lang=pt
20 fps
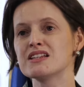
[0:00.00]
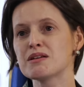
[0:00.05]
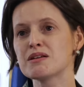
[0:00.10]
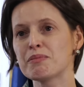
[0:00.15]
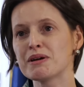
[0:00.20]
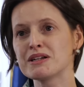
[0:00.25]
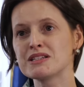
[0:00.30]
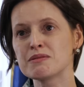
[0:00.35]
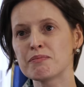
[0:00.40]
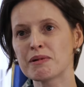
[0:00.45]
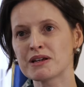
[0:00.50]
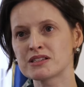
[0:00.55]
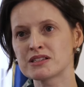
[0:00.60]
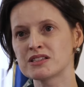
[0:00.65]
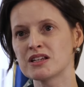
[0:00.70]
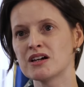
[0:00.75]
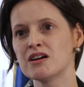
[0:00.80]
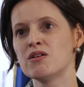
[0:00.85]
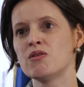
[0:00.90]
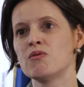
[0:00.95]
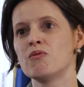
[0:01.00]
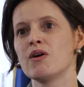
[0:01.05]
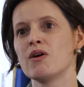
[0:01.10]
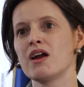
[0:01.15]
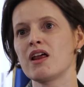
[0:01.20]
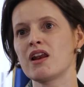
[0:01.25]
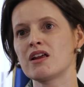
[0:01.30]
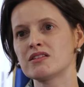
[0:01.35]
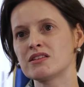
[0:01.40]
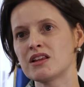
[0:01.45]
essa participação,
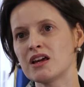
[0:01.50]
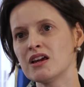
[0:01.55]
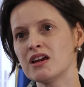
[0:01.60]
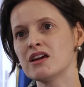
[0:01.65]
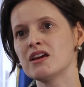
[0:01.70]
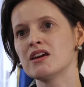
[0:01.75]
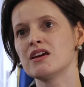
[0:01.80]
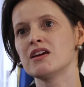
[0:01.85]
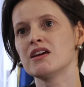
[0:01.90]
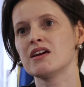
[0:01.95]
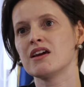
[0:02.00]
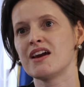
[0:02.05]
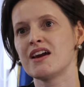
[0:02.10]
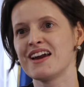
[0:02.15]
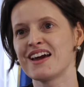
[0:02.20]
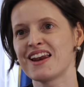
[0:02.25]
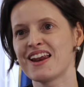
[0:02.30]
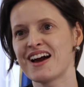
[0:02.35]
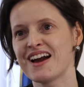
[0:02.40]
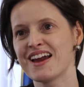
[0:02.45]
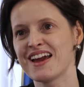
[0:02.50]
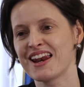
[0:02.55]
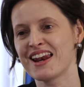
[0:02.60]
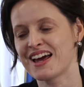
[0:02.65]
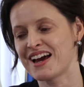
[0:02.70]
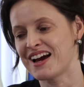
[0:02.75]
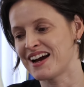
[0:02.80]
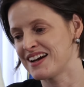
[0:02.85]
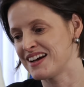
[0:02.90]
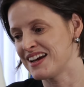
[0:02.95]
ela tem que ela
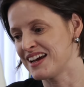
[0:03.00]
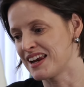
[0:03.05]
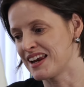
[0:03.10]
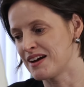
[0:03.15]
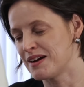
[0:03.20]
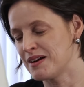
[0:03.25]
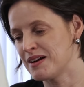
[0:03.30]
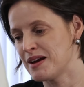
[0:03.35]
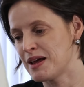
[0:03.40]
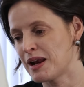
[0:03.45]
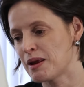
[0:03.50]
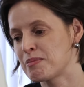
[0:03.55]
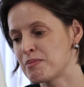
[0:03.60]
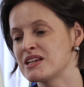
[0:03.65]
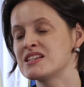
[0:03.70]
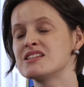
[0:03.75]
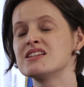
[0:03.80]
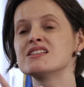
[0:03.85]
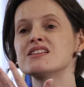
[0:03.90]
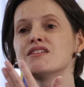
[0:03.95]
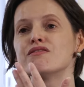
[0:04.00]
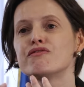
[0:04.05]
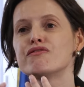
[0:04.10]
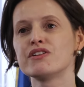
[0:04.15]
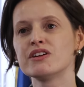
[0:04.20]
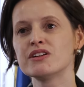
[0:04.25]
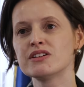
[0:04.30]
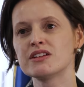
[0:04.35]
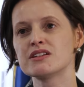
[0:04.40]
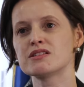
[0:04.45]
ela ela ela precisa
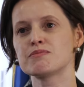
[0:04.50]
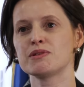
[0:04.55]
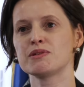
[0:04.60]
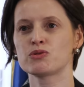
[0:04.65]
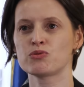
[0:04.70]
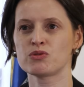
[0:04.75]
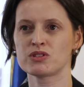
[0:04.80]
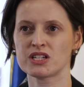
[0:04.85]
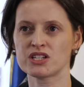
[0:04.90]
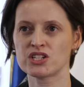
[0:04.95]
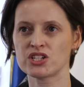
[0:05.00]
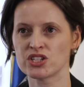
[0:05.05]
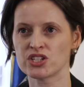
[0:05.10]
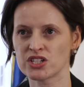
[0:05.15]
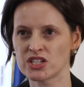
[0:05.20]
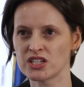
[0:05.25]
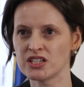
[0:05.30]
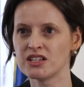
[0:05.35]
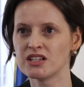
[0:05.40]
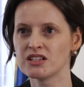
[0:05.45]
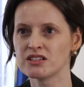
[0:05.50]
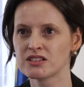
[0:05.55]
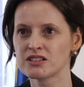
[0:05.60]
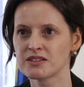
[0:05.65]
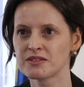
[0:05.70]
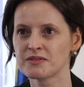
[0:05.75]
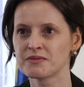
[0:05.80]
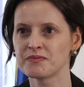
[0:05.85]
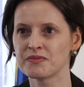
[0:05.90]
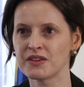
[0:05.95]
vir das pessoas
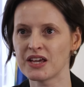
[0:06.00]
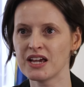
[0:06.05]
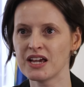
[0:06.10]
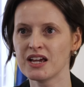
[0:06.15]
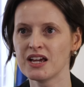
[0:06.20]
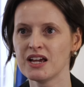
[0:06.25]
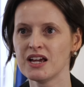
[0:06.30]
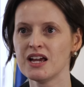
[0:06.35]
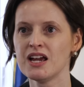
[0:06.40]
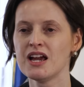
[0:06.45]
atingidas, né?